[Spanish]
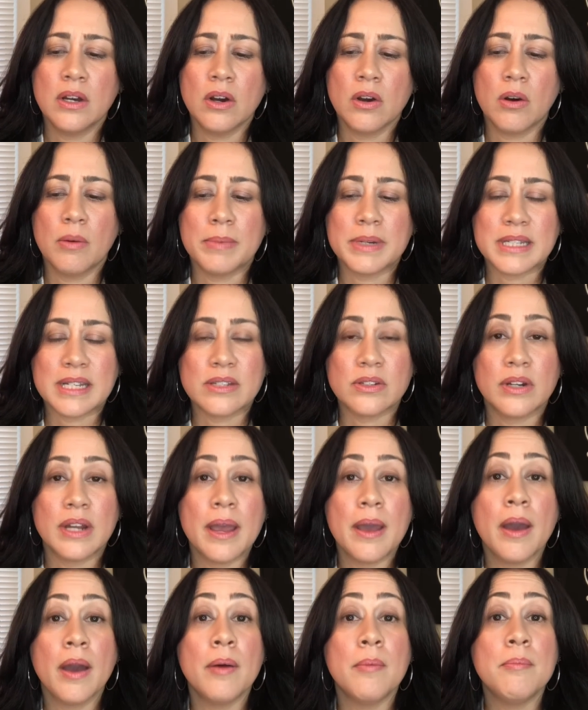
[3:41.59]

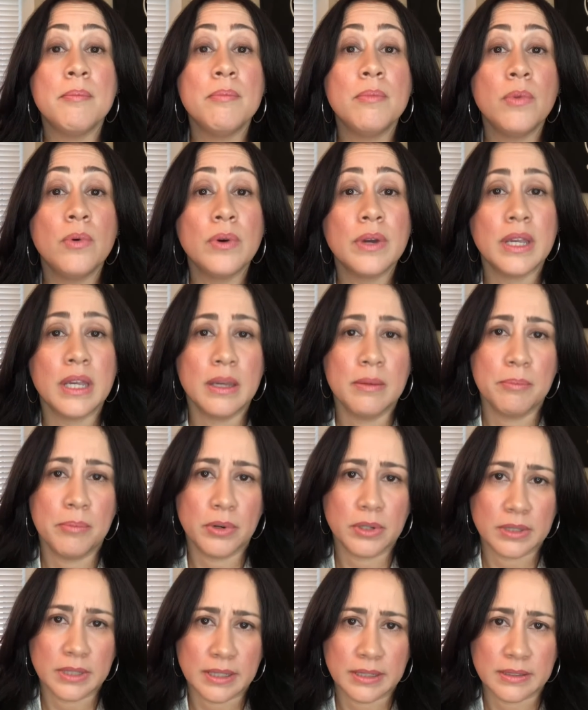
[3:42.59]
conversaciones muy
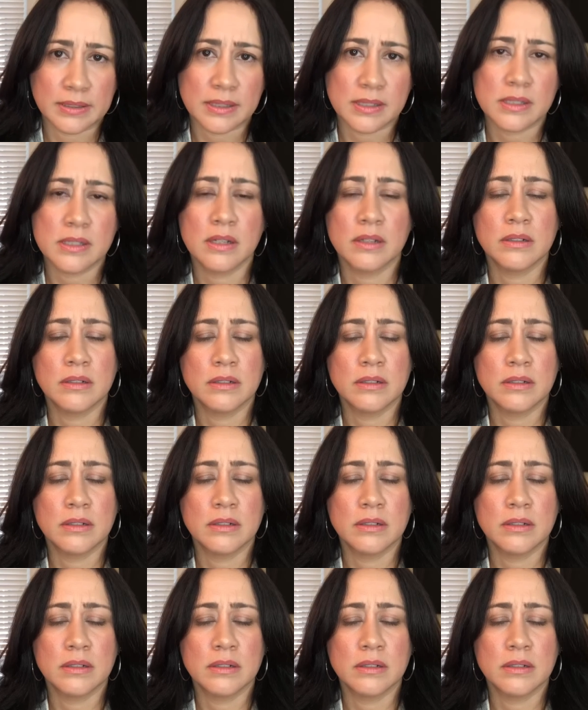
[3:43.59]
importantes.